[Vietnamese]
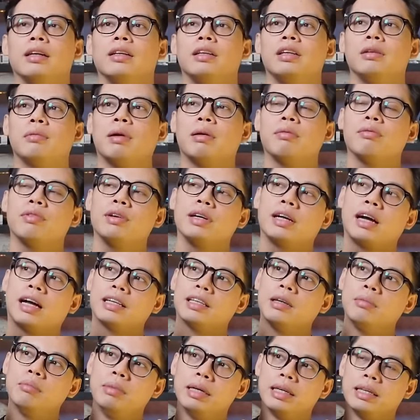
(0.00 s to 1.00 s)
nhưng mà với cá
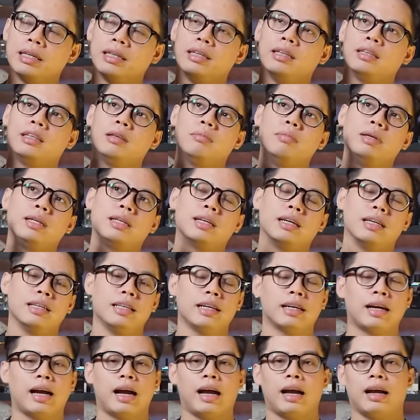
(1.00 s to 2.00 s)
nhân mình thì mình thấy
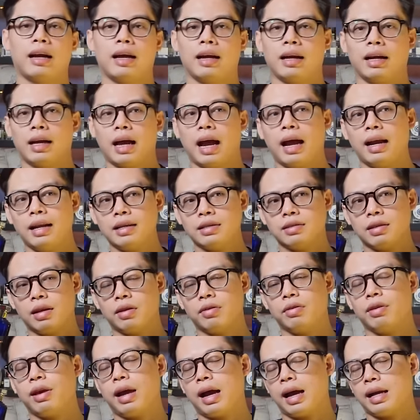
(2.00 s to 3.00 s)
rằng là
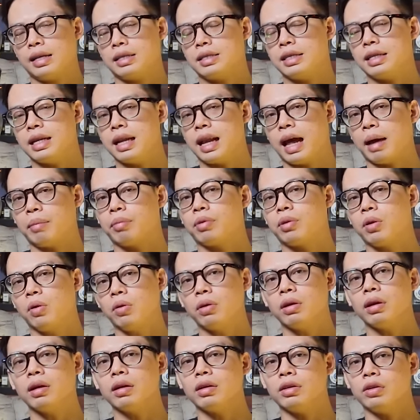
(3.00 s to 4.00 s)
Alexandria chỉ làm
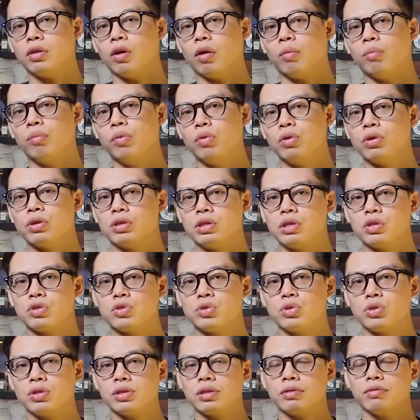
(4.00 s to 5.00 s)
tốt ở nhóm mùi
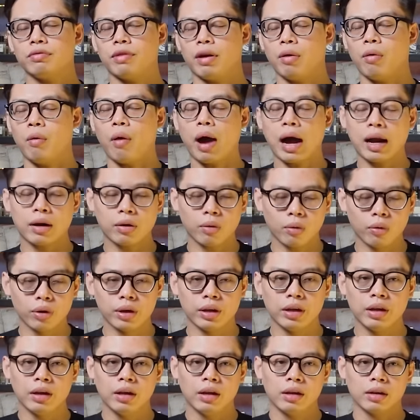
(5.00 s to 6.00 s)
citrus và hoa
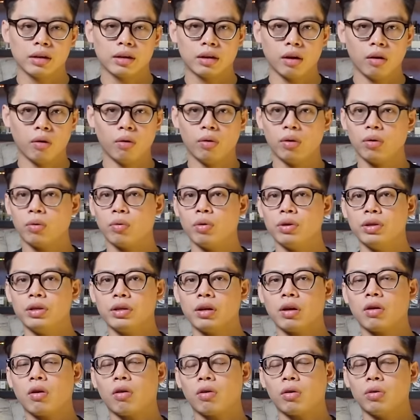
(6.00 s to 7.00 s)
thôi clone của những
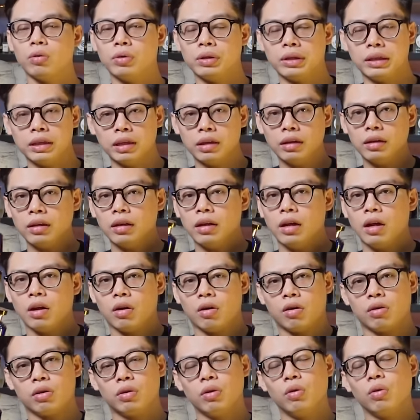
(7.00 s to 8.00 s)
cái con nổi tiếng
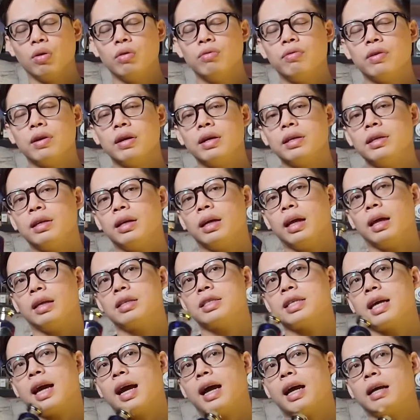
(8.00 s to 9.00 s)
còn đối với những cái
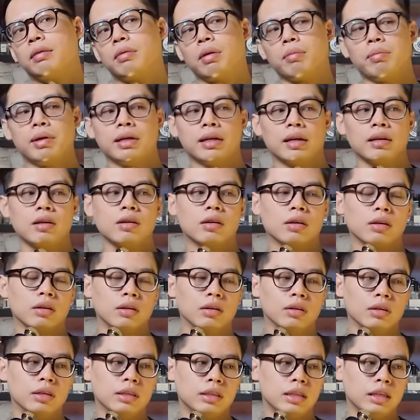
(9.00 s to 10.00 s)
e chai mà mình đã được
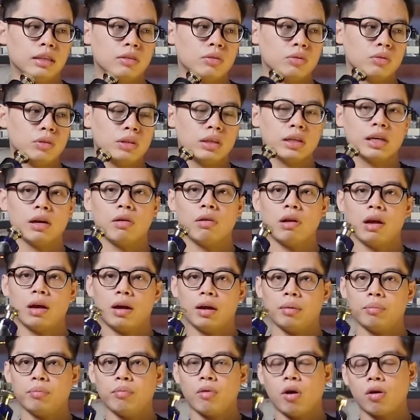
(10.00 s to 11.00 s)
ngửi thí dụ như kiểu
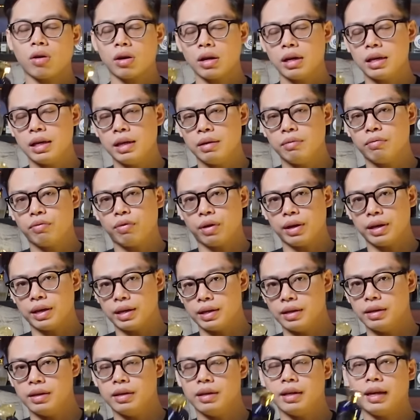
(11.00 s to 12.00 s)
là Boklin
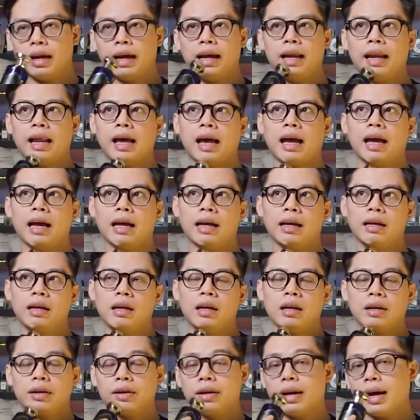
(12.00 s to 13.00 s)
Fagan hay là
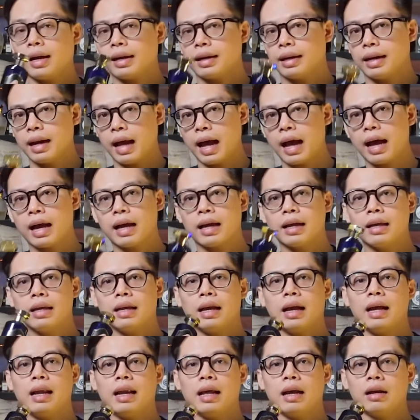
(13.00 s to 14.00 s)
Dark
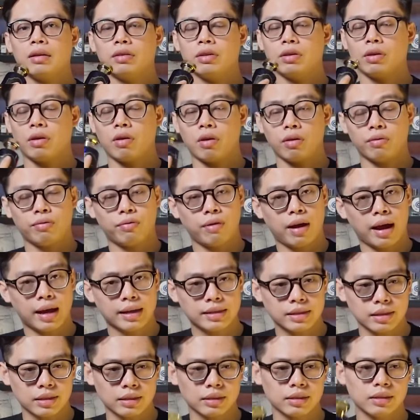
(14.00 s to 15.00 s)
Knight hay là The
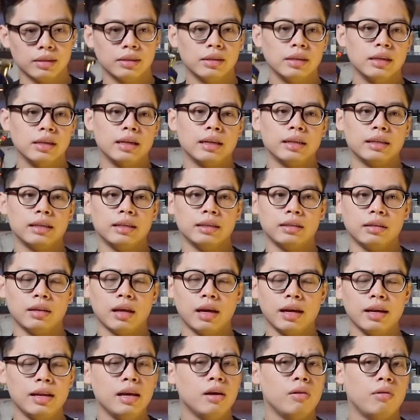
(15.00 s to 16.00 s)
Godfather thì
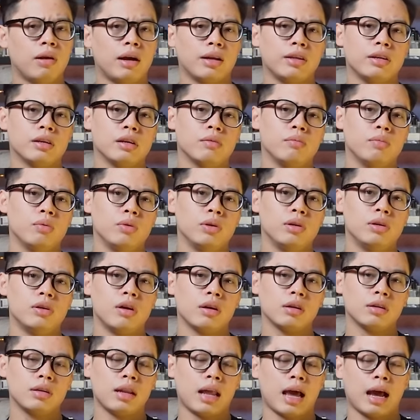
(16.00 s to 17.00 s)
đấy đều là những cái mùi
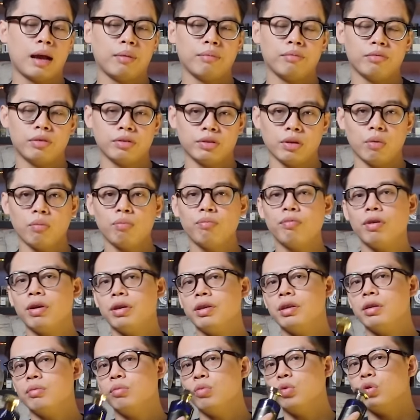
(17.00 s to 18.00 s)
hương làm giống với
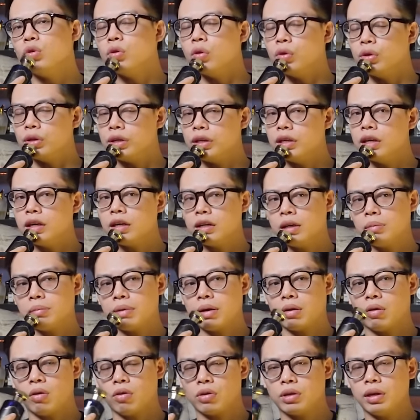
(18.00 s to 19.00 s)
những mùi nổi tiếng nhưng
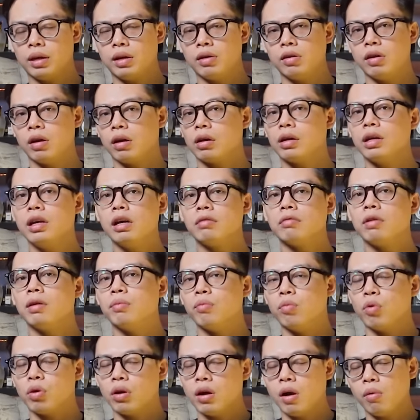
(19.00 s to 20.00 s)
mà có thiên hướng nghiêng về
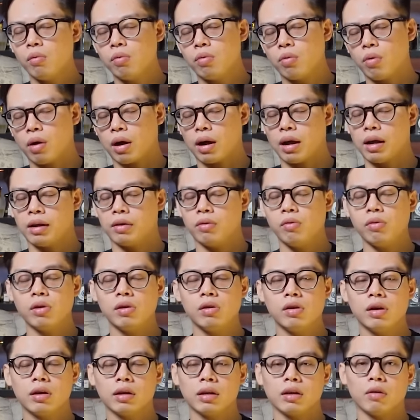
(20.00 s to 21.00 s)
mùa đông hoặc là nốt
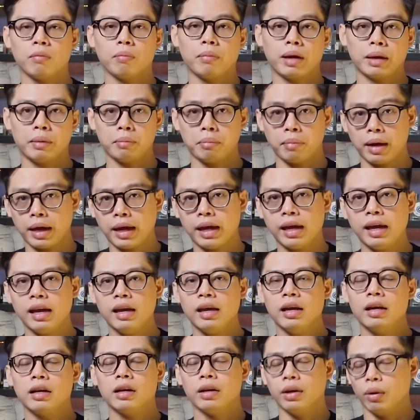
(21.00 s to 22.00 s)
hương kiểu mạnh mẽ
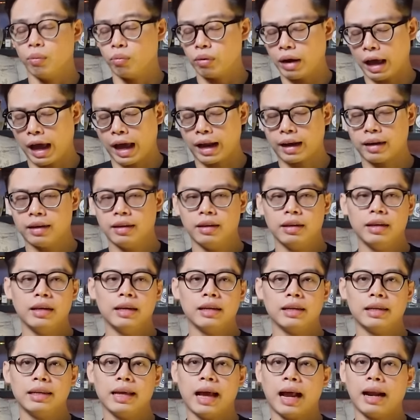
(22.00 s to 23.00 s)
nồng nàn
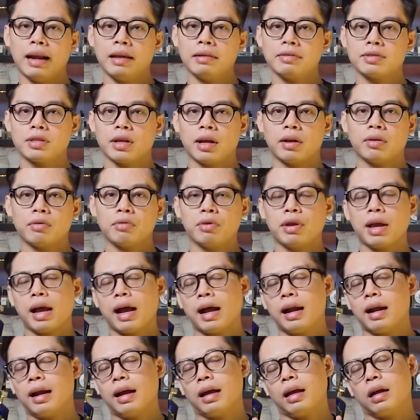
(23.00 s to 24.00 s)
thì Alexandria
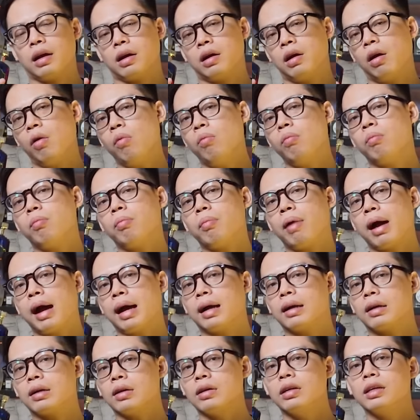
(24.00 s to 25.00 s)
lại không
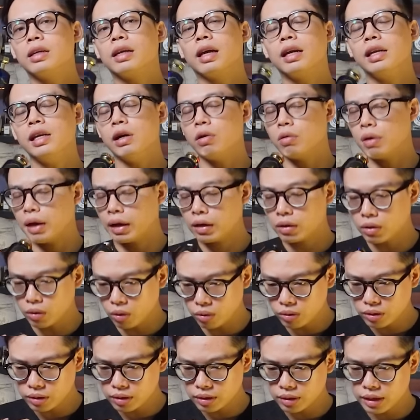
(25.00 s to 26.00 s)
mang tới cái hiệu năng
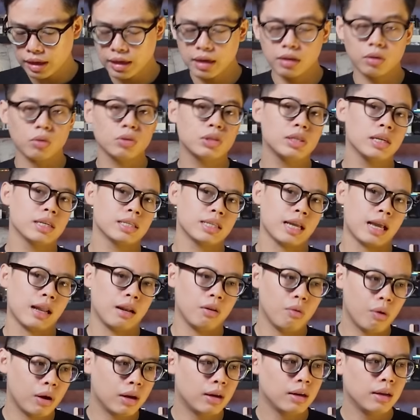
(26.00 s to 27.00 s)
tốt đây là tôi chia sẻ
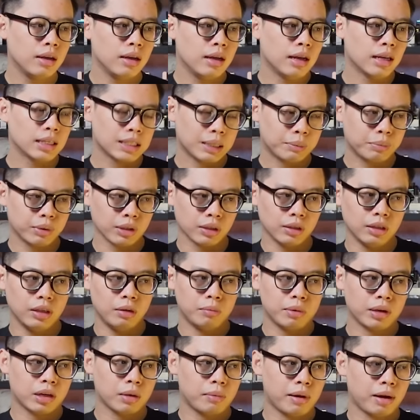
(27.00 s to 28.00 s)
luôn sắp tới
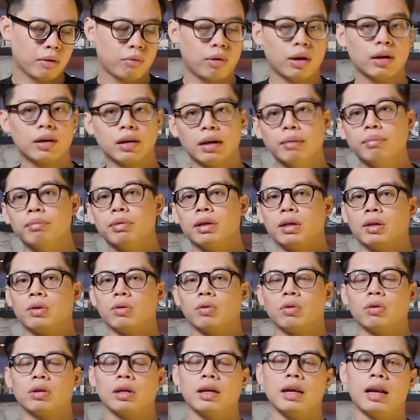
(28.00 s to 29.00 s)
nếu mà các bạn quan tâm thì
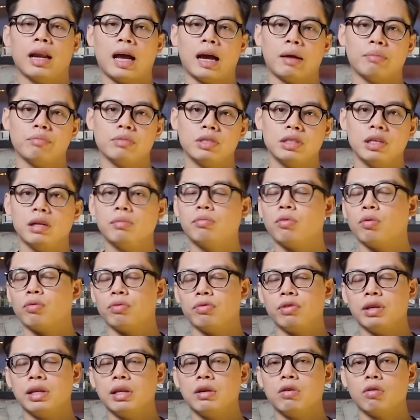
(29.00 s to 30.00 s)
tôi có thể làm riêng một
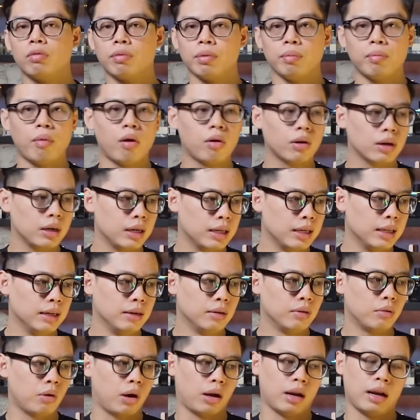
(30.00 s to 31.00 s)
video về
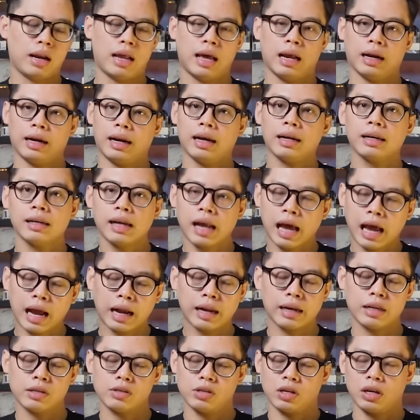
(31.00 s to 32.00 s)
Boklin hoặc là Dark
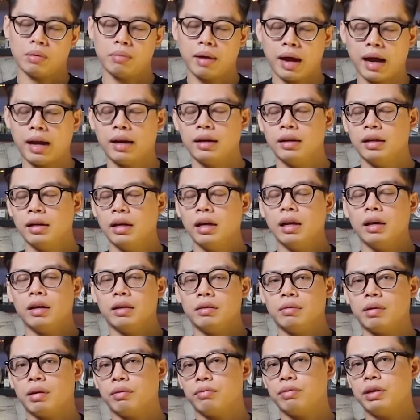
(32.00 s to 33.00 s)
Knight để cho các bạn bạn
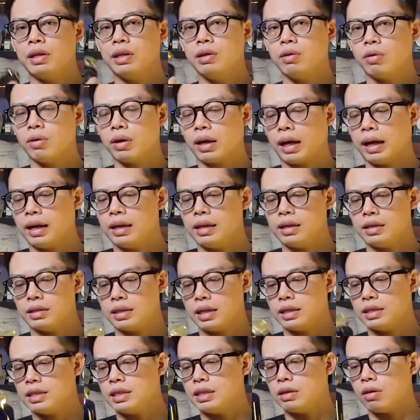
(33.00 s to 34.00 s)
nhưng mà video này thì
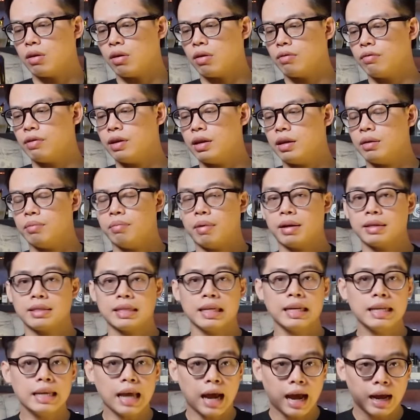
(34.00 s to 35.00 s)
sẽ chỉ nói về
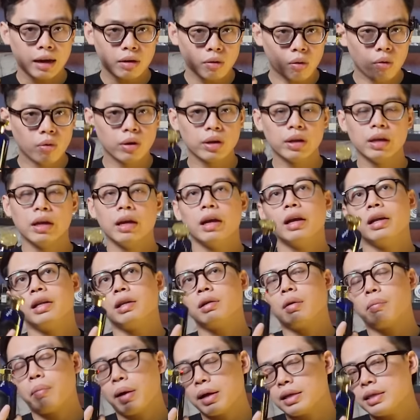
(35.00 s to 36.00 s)
Basilia thôi
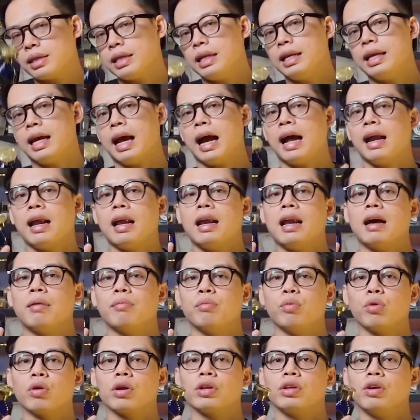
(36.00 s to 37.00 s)
nhưng mà Basilia lại là
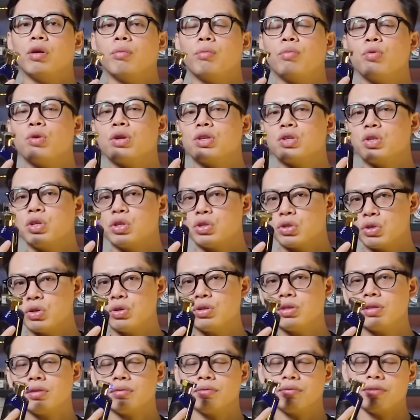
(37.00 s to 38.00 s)
một cái nhóm mùi
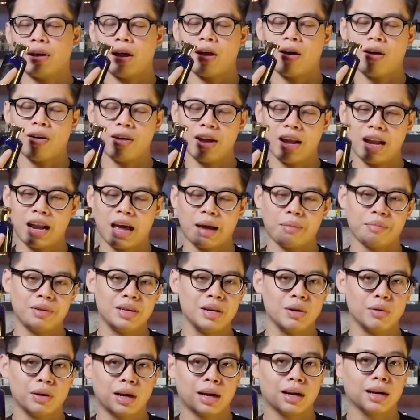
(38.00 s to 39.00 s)
citrus và họ lại làm
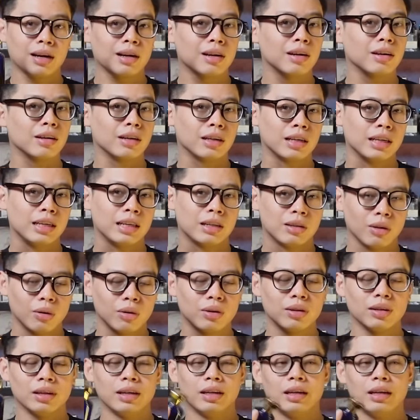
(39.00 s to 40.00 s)
hiệu năng cực kỳ tốt